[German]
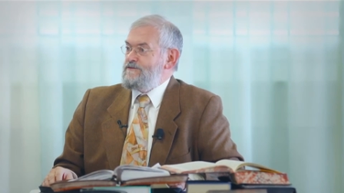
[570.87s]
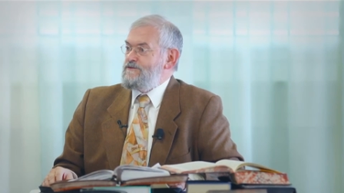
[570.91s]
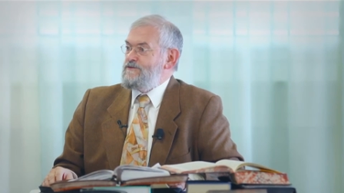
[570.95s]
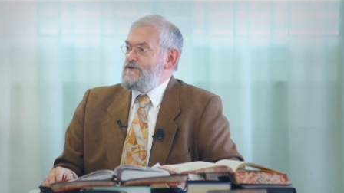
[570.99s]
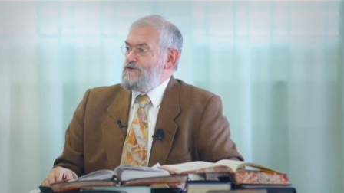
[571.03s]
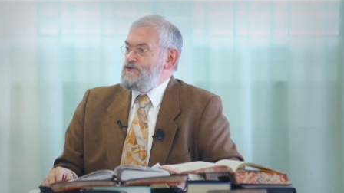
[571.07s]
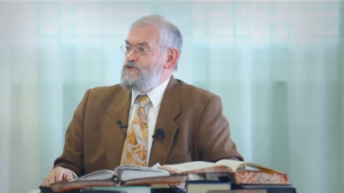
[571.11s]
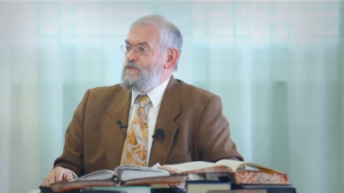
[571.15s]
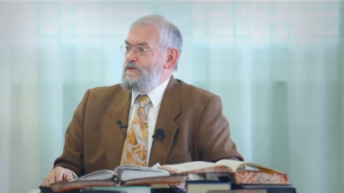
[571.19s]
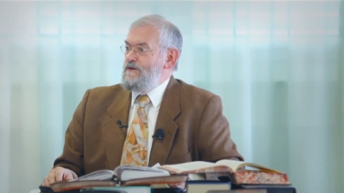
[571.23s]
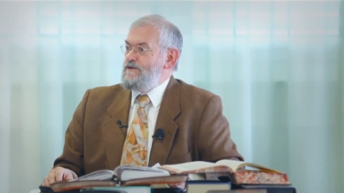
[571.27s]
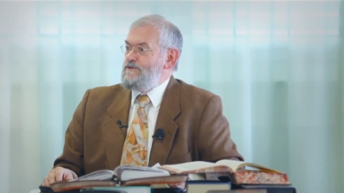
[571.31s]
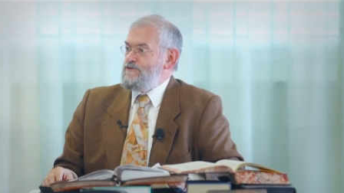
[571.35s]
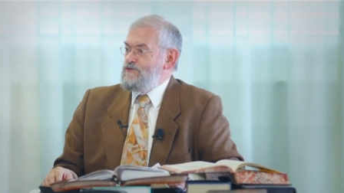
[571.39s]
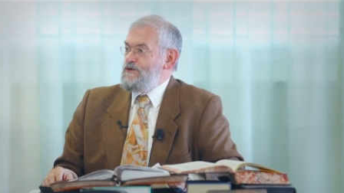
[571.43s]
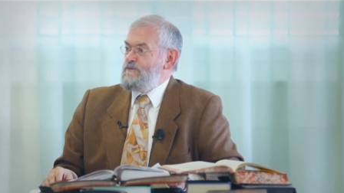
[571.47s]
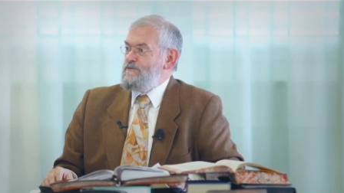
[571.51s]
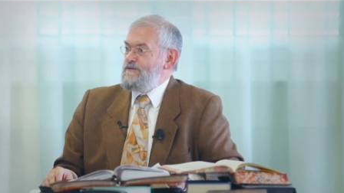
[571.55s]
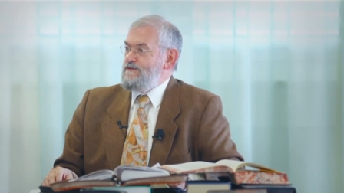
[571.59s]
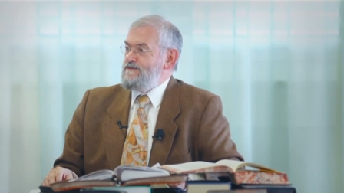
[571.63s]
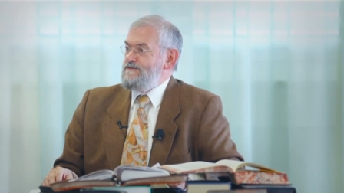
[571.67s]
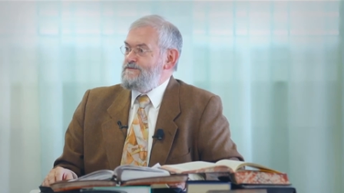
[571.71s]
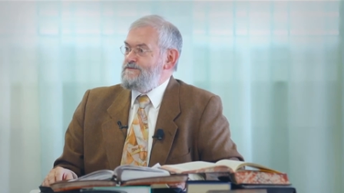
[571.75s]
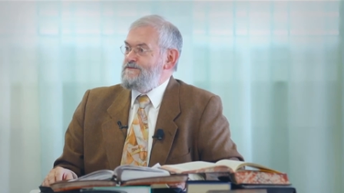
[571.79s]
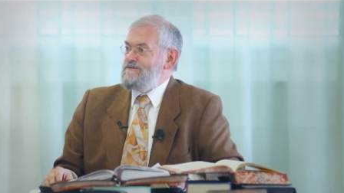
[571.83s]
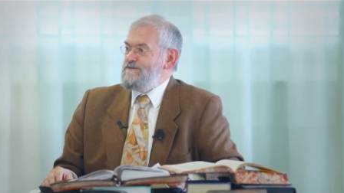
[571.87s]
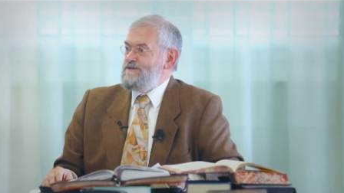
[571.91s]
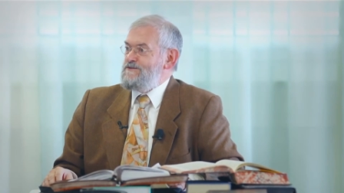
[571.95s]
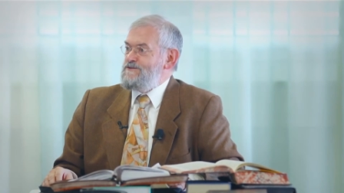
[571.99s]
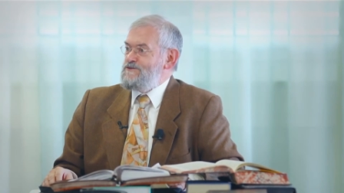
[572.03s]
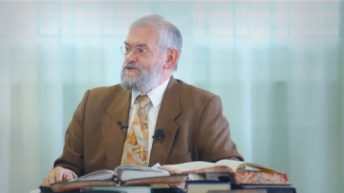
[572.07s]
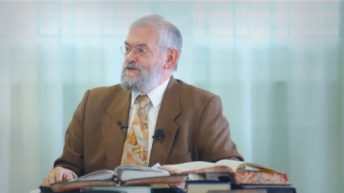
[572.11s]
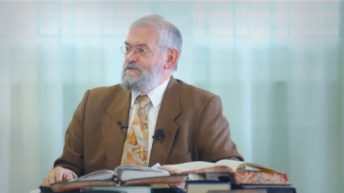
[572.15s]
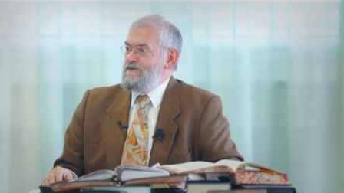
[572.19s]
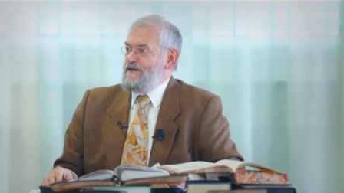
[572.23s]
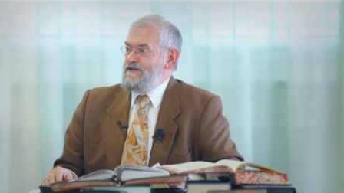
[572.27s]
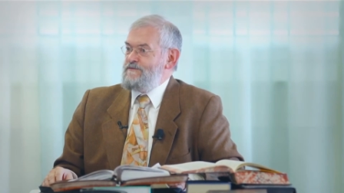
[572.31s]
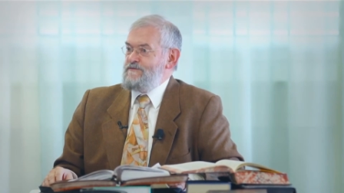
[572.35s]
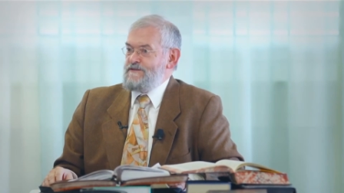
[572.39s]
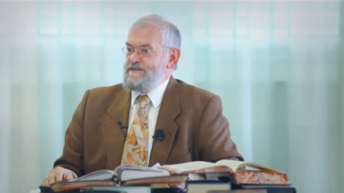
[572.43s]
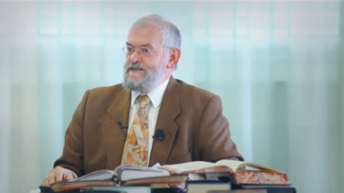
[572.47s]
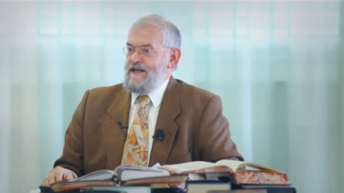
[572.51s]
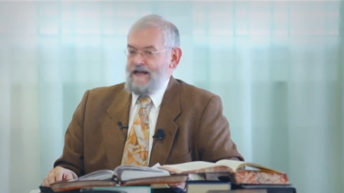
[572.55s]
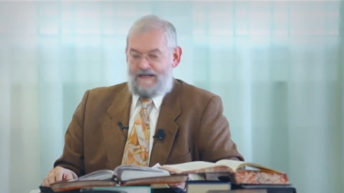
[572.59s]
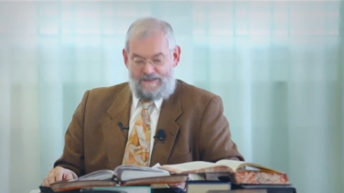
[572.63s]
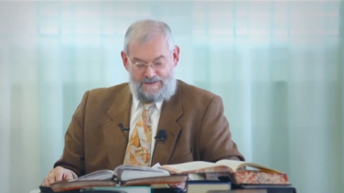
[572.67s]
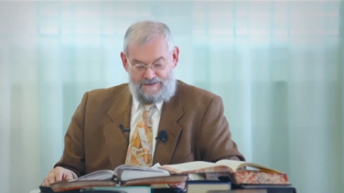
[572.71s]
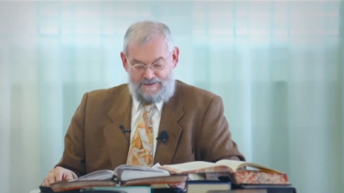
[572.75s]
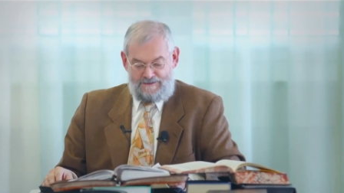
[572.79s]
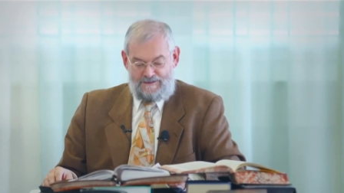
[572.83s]
Äh, schon mal, schon, mal, schon mal etwas
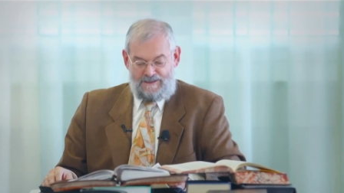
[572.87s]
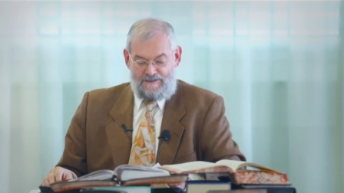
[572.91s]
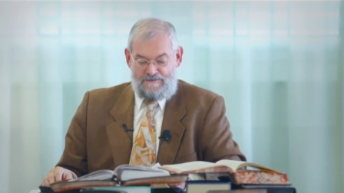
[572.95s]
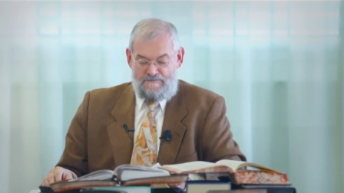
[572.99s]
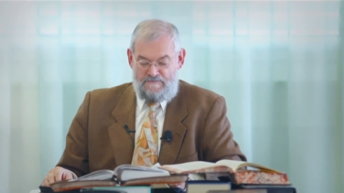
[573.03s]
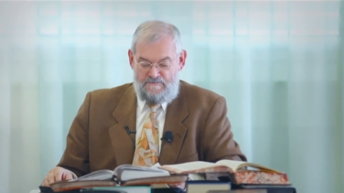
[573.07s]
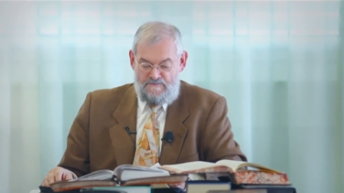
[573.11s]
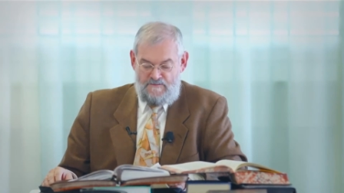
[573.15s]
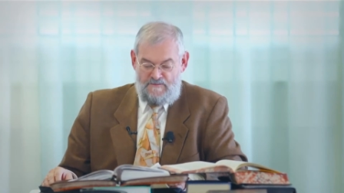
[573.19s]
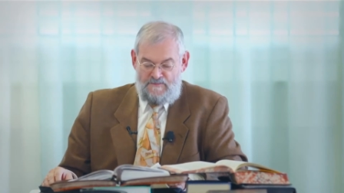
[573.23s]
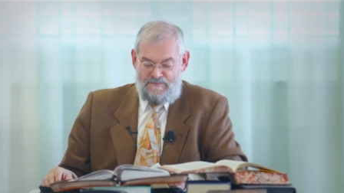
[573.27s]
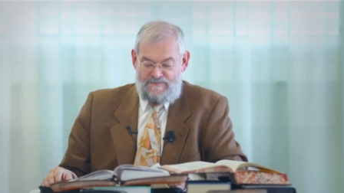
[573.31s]
erreicht, ja?